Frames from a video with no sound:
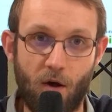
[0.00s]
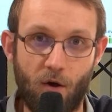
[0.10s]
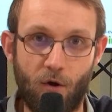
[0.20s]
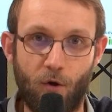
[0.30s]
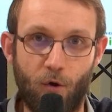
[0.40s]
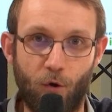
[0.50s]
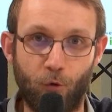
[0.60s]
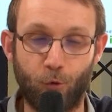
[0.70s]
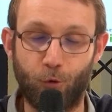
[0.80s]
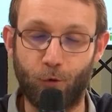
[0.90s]
euh,
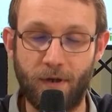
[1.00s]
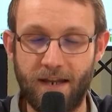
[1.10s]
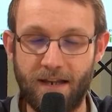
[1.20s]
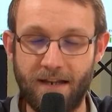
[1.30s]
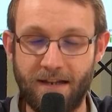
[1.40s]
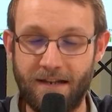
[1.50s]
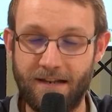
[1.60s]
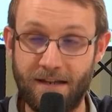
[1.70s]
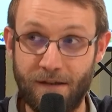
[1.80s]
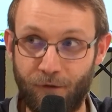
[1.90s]
donc sur les,
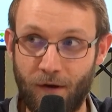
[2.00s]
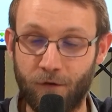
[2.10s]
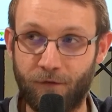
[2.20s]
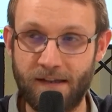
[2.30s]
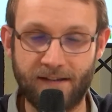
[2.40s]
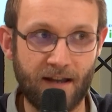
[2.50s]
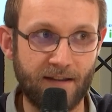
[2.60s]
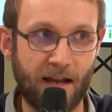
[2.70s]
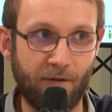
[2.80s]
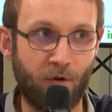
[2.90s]
différentes
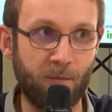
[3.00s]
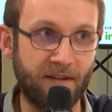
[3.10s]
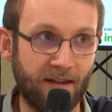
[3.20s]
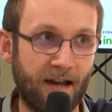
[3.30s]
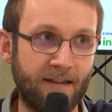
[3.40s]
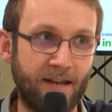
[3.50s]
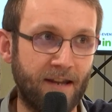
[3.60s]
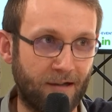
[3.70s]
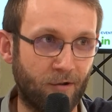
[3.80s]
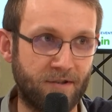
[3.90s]
façades, à la fois Méditerranée,
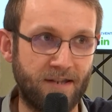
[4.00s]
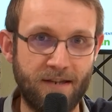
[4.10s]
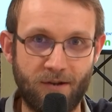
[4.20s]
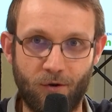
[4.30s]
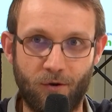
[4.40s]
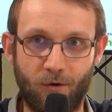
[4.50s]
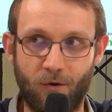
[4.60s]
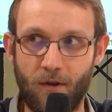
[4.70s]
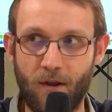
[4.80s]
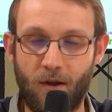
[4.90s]
Atlantique,
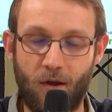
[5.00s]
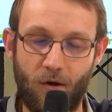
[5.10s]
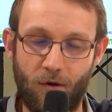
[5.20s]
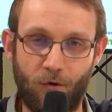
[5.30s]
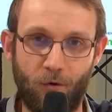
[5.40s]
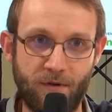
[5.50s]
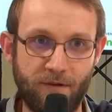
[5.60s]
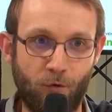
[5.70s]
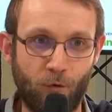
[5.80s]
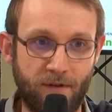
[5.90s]
au
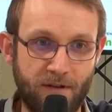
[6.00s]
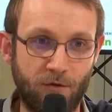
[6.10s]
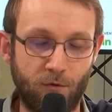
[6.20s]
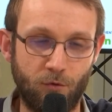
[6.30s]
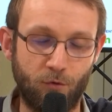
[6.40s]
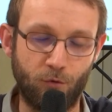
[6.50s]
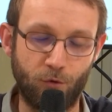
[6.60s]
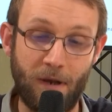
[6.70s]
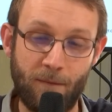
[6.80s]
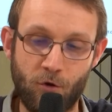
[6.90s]
niveau aussi
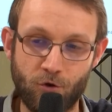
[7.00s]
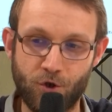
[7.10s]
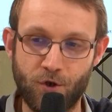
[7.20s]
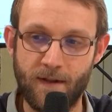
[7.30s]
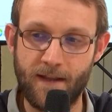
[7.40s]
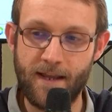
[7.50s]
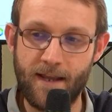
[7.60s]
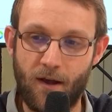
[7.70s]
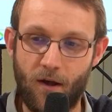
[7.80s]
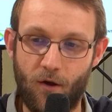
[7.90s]
de la Manche.
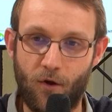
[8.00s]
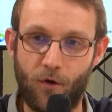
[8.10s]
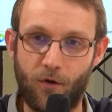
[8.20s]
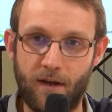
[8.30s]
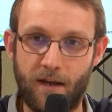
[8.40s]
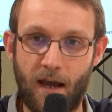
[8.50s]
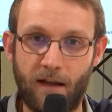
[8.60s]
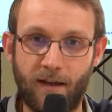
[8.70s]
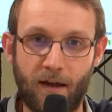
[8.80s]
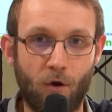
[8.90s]
et à
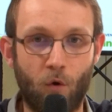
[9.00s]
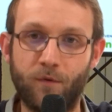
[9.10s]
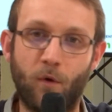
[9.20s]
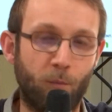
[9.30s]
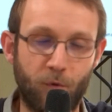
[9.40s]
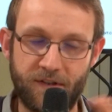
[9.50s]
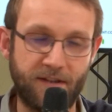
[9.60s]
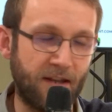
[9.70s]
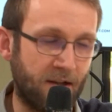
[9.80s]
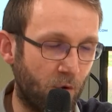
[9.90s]
l'intérieur, on, on, peut
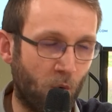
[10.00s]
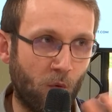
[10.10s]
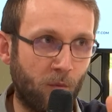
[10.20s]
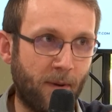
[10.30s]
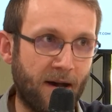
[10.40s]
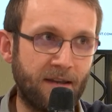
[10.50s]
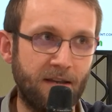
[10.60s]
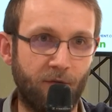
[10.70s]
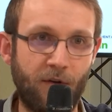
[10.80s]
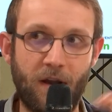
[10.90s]
citer Lyon,
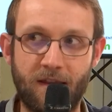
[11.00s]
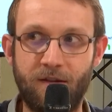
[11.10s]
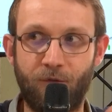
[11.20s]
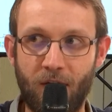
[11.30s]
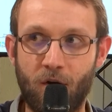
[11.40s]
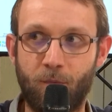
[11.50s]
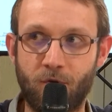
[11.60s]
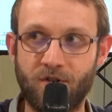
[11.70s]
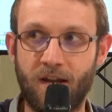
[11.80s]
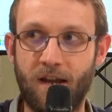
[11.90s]
Paris, enfin voilà, différents
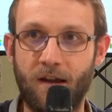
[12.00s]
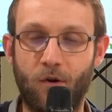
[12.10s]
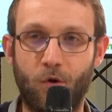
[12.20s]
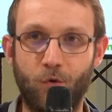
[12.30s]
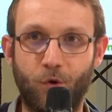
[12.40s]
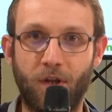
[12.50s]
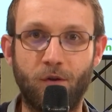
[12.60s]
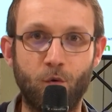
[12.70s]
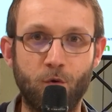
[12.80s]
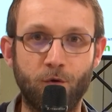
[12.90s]
projets du côté de
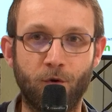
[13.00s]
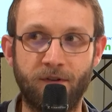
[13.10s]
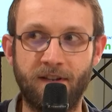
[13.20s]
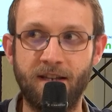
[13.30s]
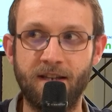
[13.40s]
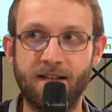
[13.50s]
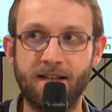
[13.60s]
Toulouse aussi.